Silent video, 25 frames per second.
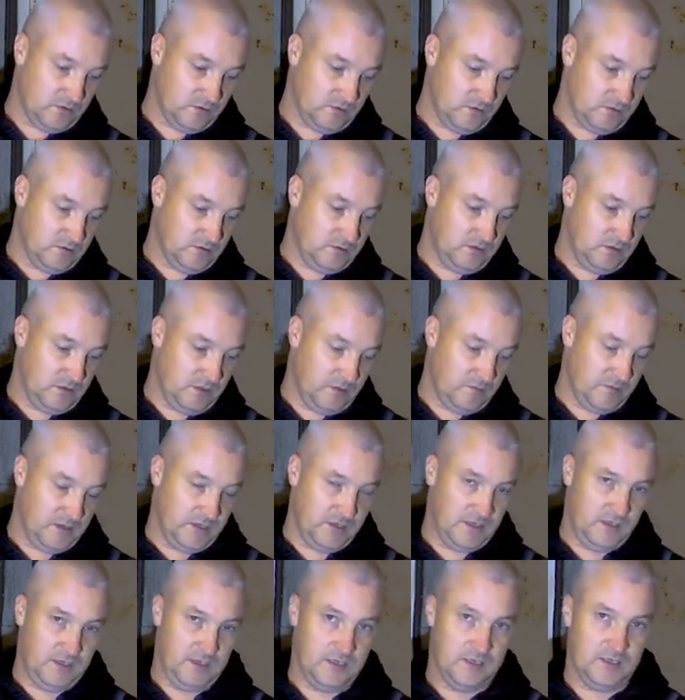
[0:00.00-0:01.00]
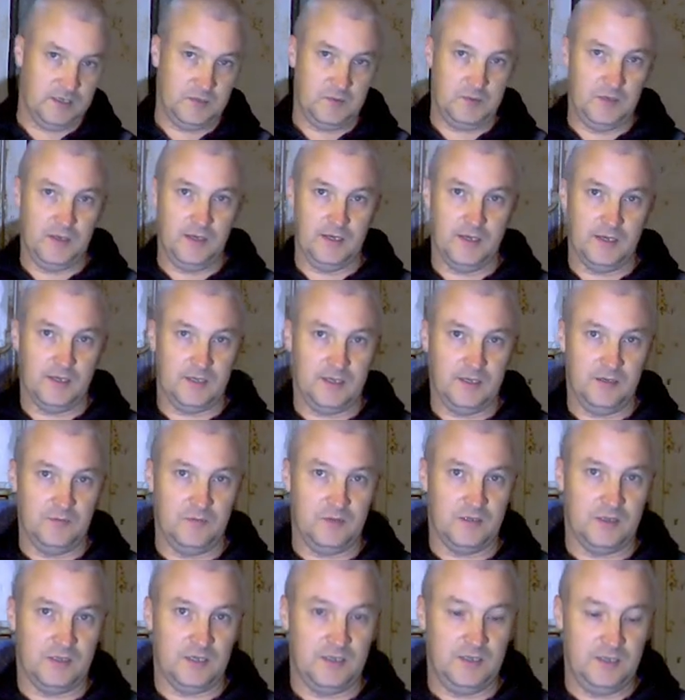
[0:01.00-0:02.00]
На моей пиле
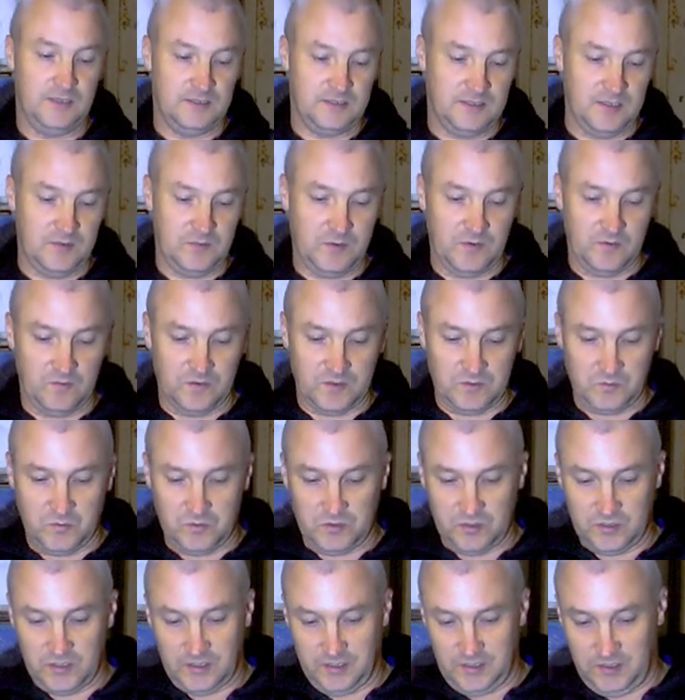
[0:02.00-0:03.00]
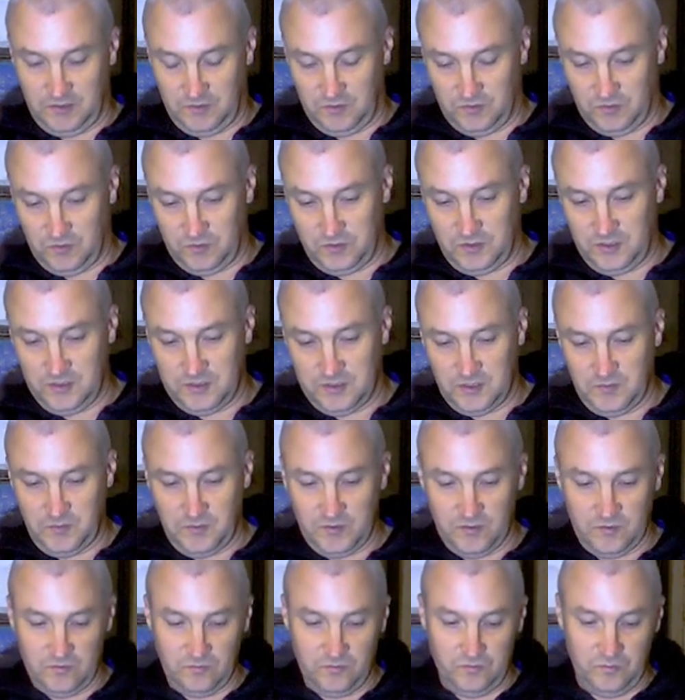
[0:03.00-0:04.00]
именно такие цепи, возможно, какие-то другие
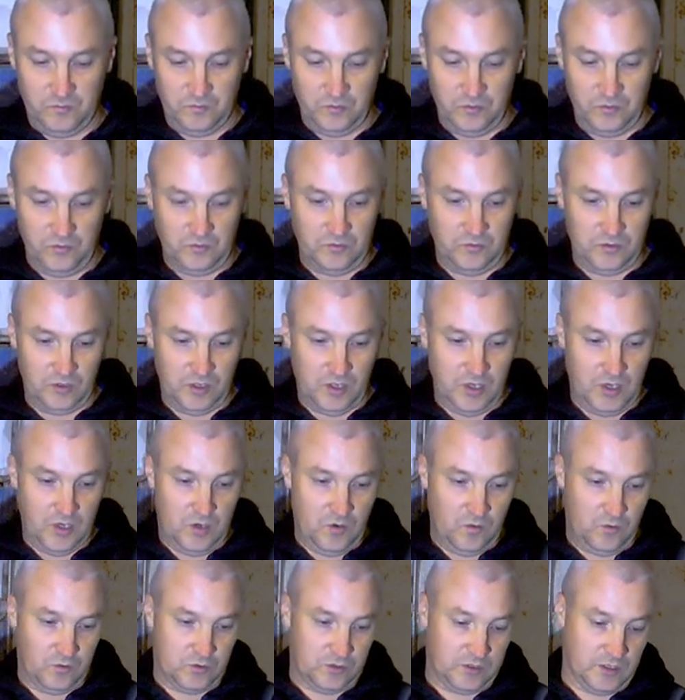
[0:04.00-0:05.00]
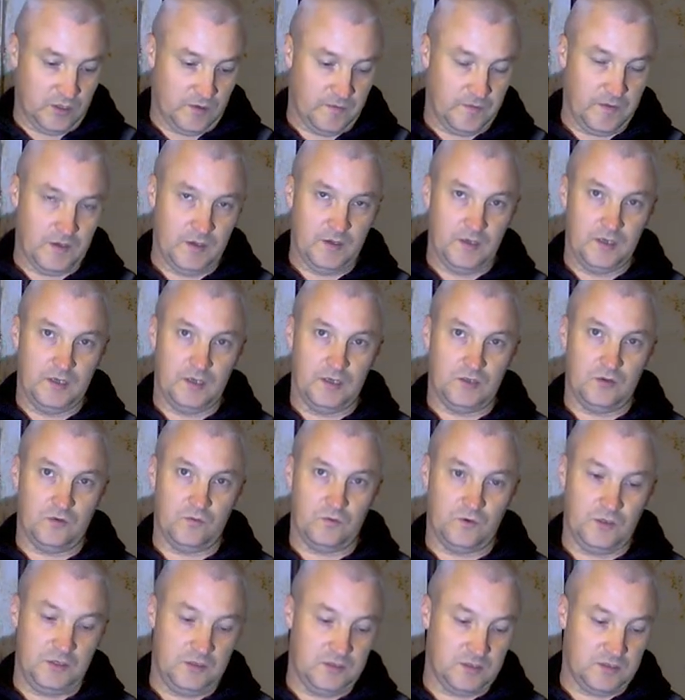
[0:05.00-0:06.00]
цепи будут уже
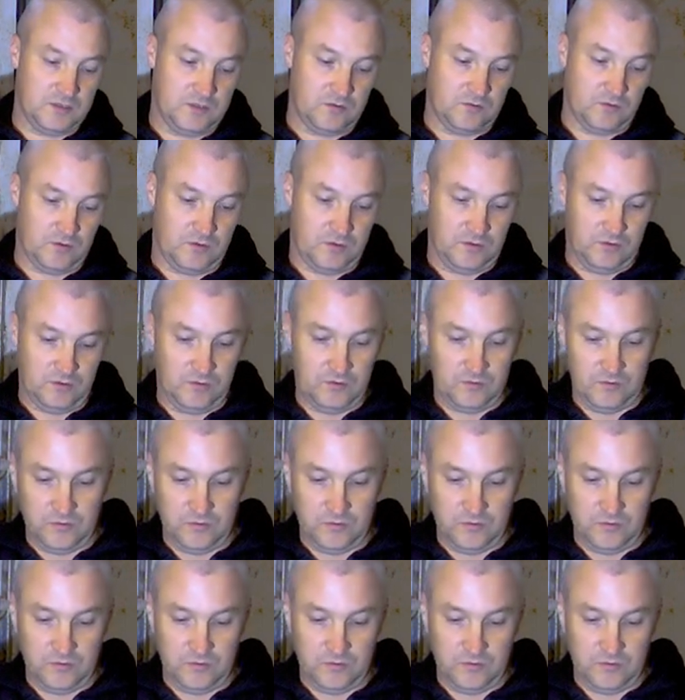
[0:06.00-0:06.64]
другие настройки,